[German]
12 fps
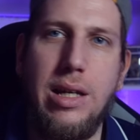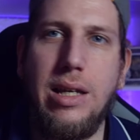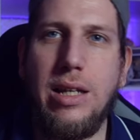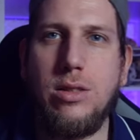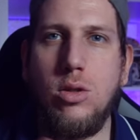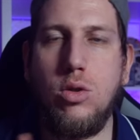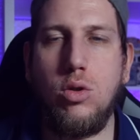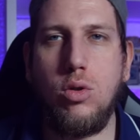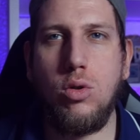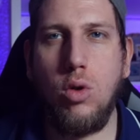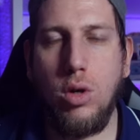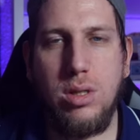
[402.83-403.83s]
dass es
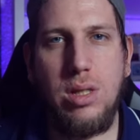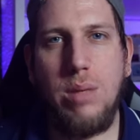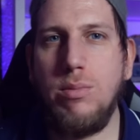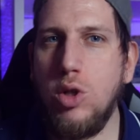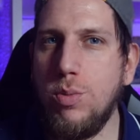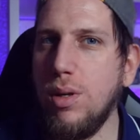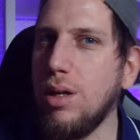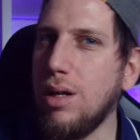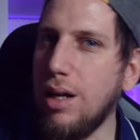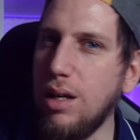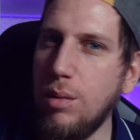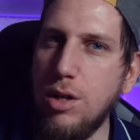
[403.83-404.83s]
trotzdem mitspielen
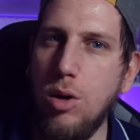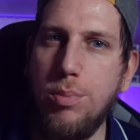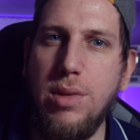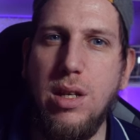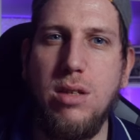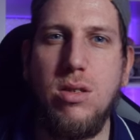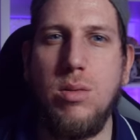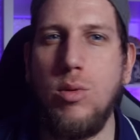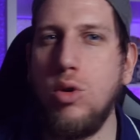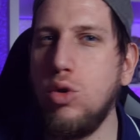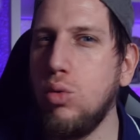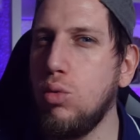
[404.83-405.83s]
kann, aber ich glaube nicht, dass es immer
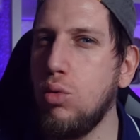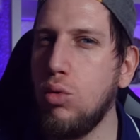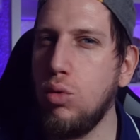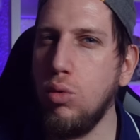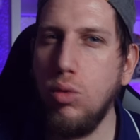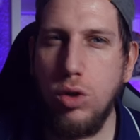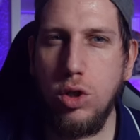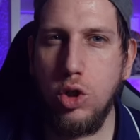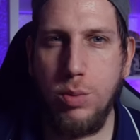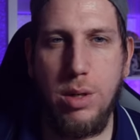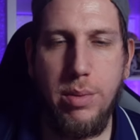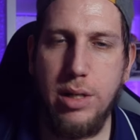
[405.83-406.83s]
noch so gut
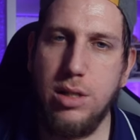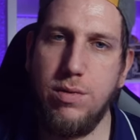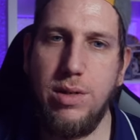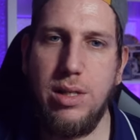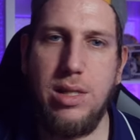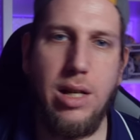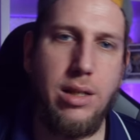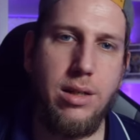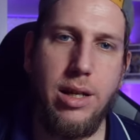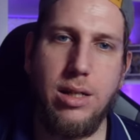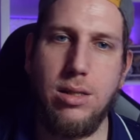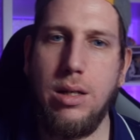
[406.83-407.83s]
spielbar ist wie jetzt die anderen
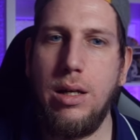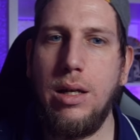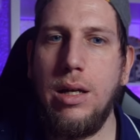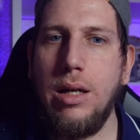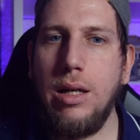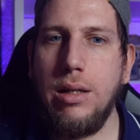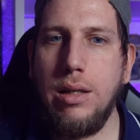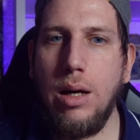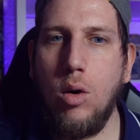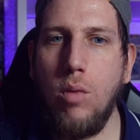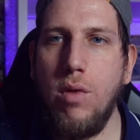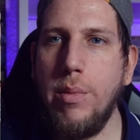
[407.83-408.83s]
Decks. Dann
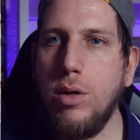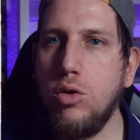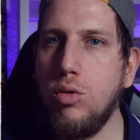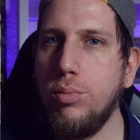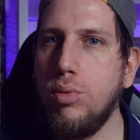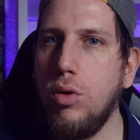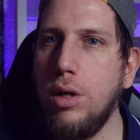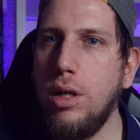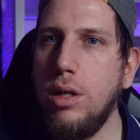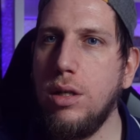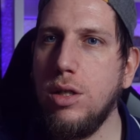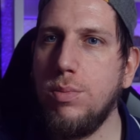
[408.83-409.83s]
kommen wir einmal zu
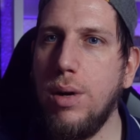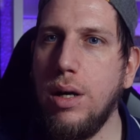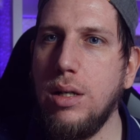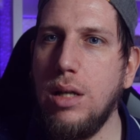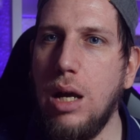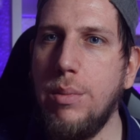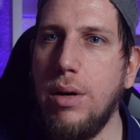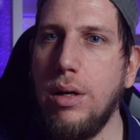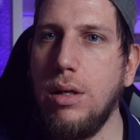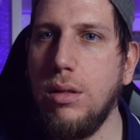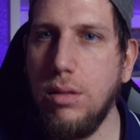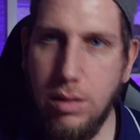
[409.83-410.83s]
Purli, das packe ich einmal
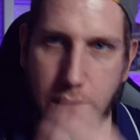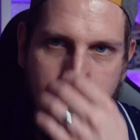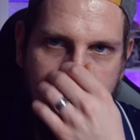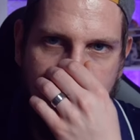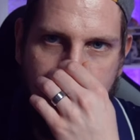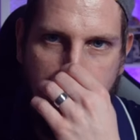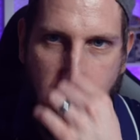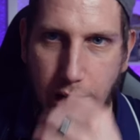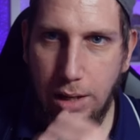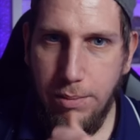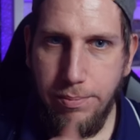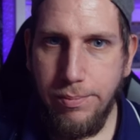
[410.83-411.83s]
in Tier
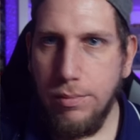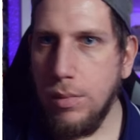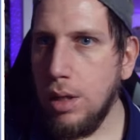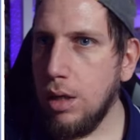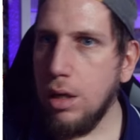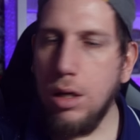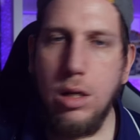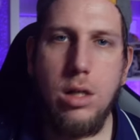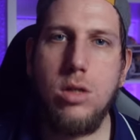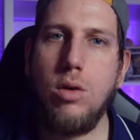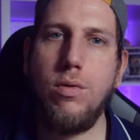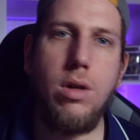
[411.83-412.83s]
2.
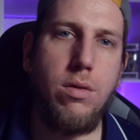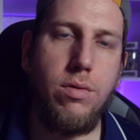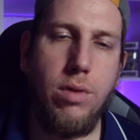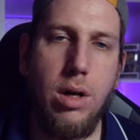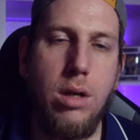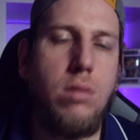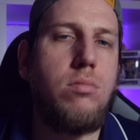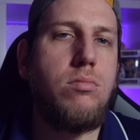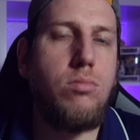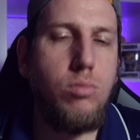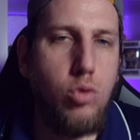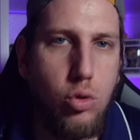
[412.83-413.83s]
Ist auf jeden Fall
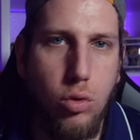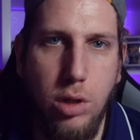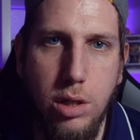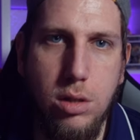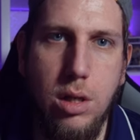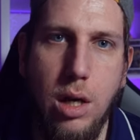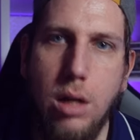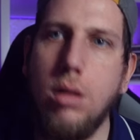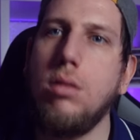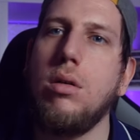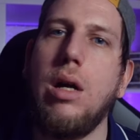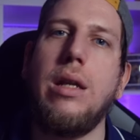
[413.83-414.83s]
ein solides Deck,
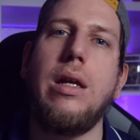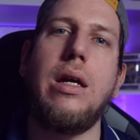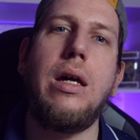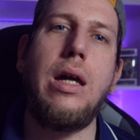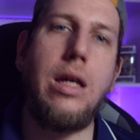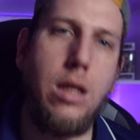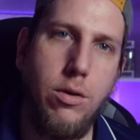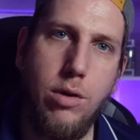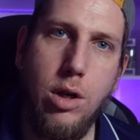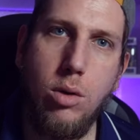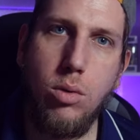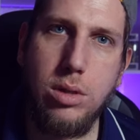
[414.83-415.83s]
kann richtig
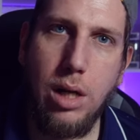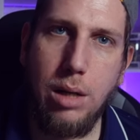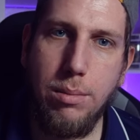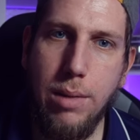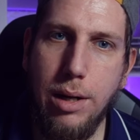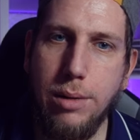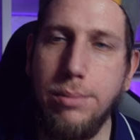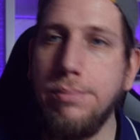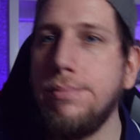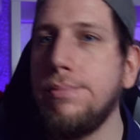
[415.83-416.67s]
viele coole Sachen machen.